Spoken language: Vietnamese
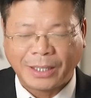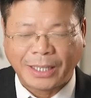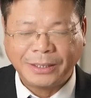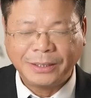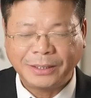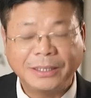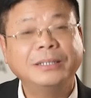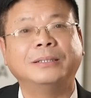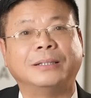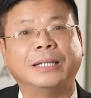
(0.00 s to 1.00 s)
Cái thứ
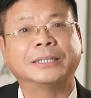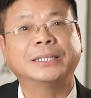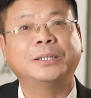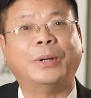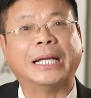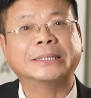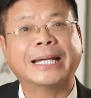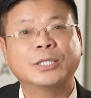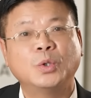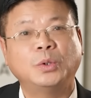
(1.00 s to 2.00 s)
tư là sức khỏe
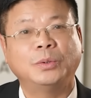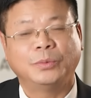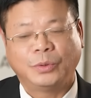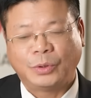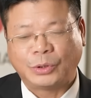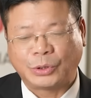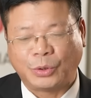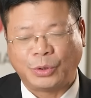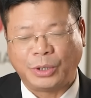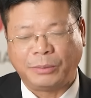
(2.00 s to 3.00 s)
sa sút,
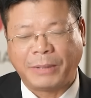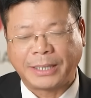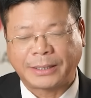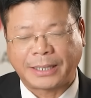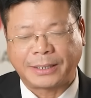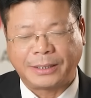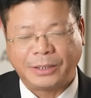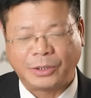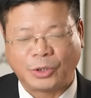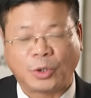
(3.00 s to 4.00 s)
rồi bệnh tật,
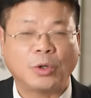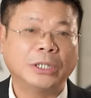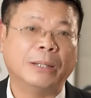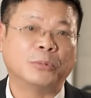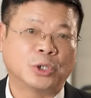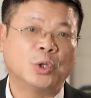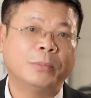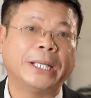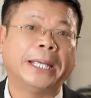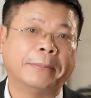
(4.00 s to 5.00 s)
rồi có thể một số
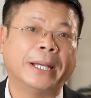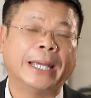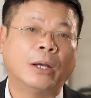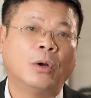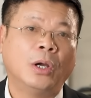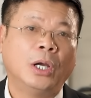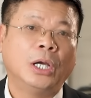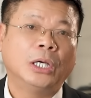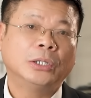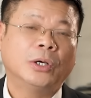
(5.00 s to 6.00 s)
bệnh hiểm nghèo.
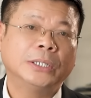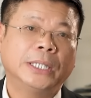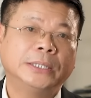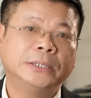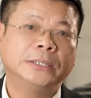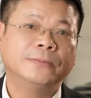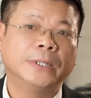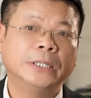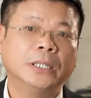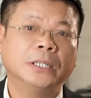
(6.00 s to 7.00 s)
Nói thế chứ
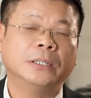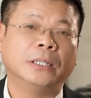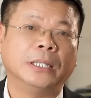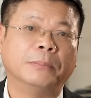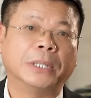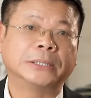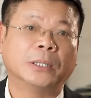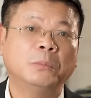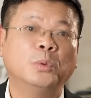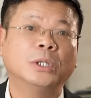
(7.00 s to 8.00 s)
với những cái người mà
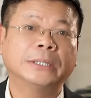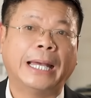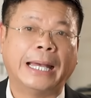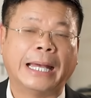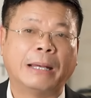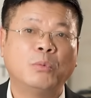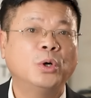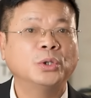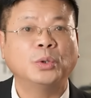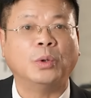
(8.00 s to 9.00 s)
sống buông thả,
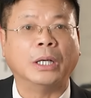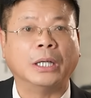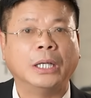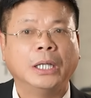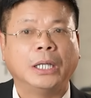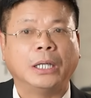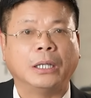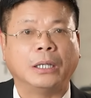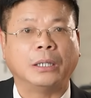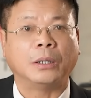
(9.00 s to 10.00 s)
buông tuồng, uh,
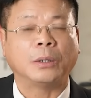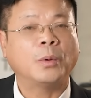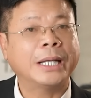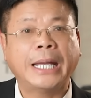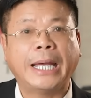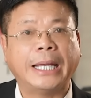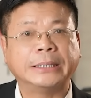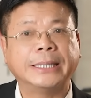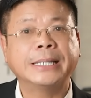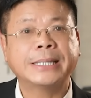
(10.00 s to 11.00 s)
quan
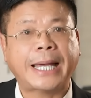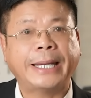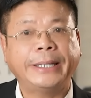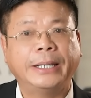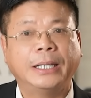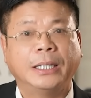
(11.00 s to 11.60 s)
hệ dễ dãi,